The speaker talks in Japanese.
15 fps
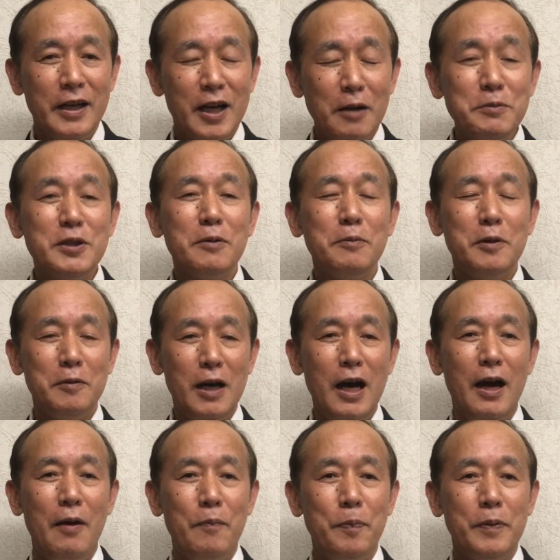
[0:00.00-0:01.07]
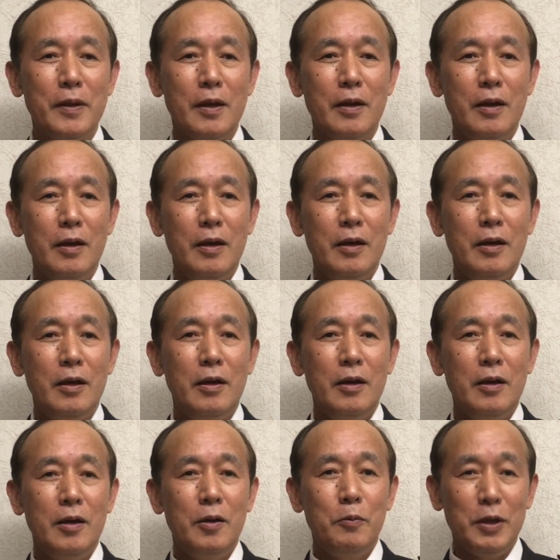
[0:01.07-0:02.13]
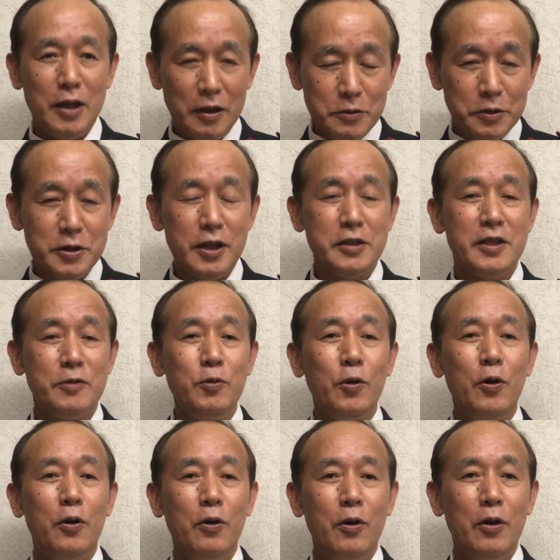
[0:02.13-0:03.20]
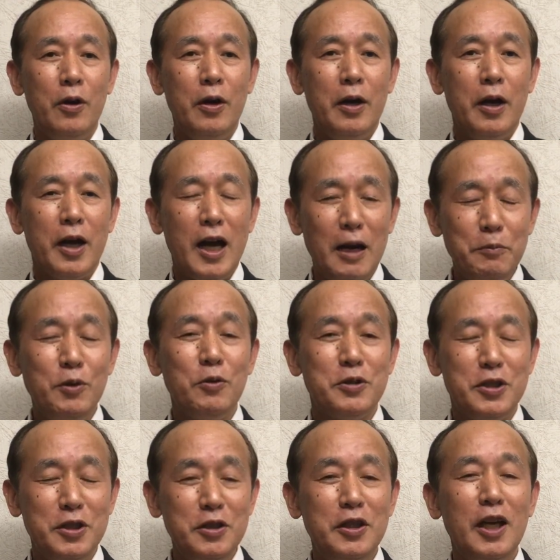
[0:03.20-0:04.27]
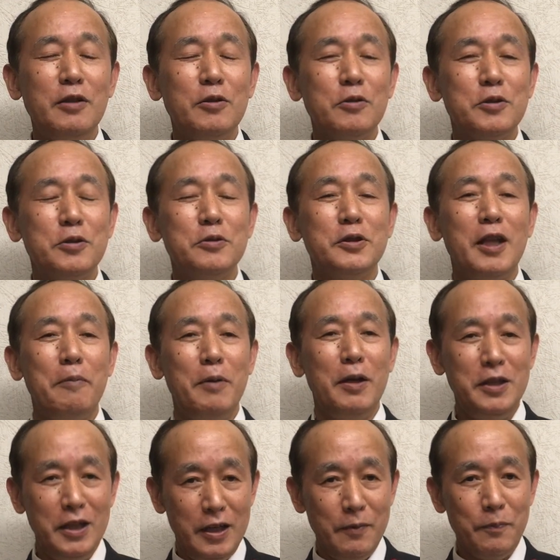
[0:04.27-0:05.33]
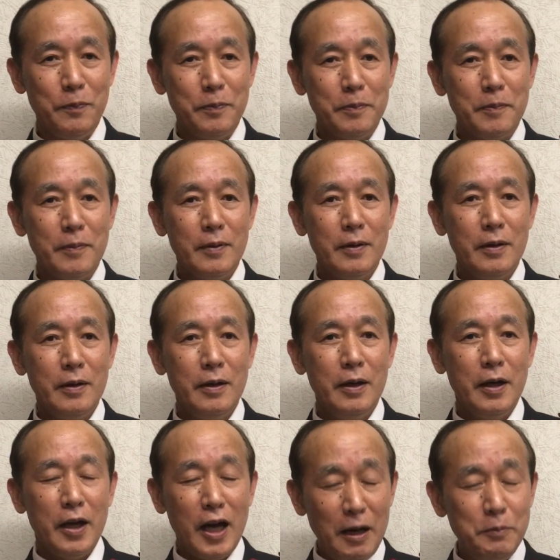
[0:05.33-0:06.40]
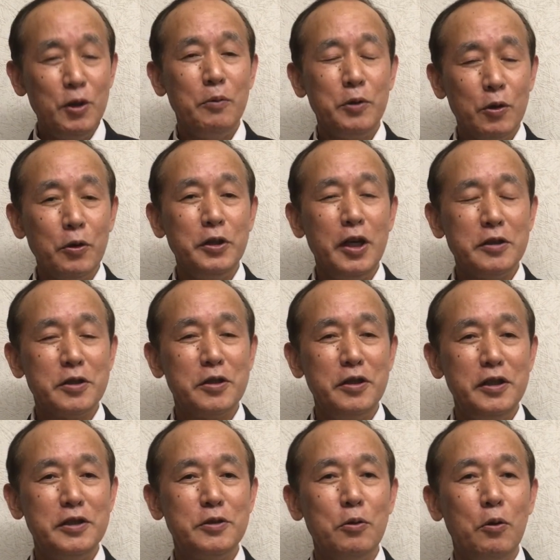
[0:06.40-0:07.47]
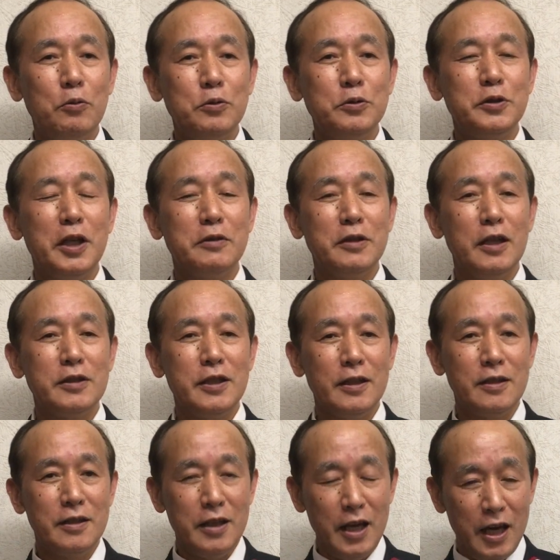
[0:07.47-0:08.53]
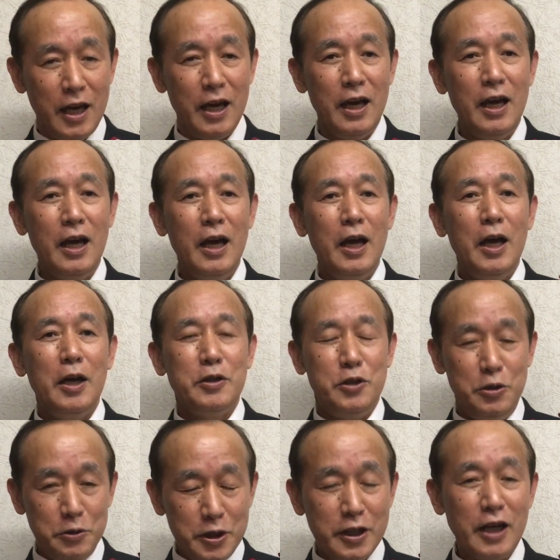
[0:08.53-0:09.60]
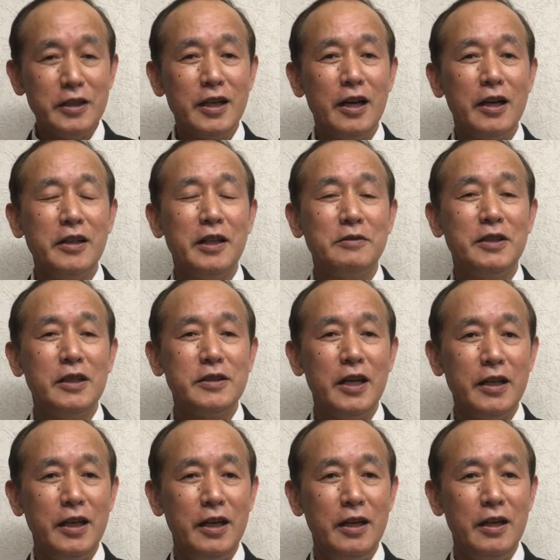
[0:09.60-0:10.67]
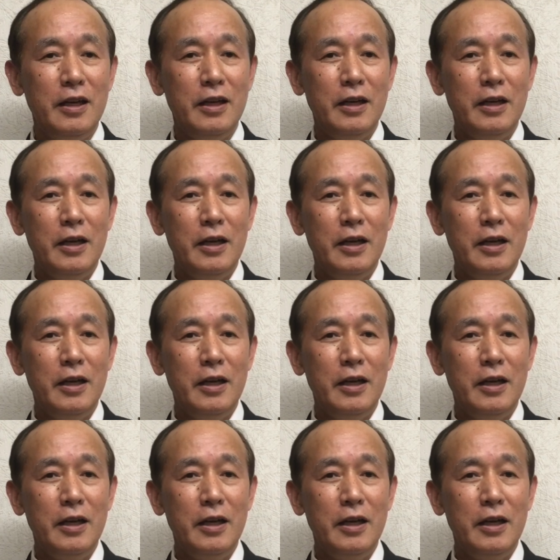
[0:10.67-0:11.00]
神様は私たちを神の神殿とするために神の御子イエス・キリストを送ってくださって十字架にかけてくださり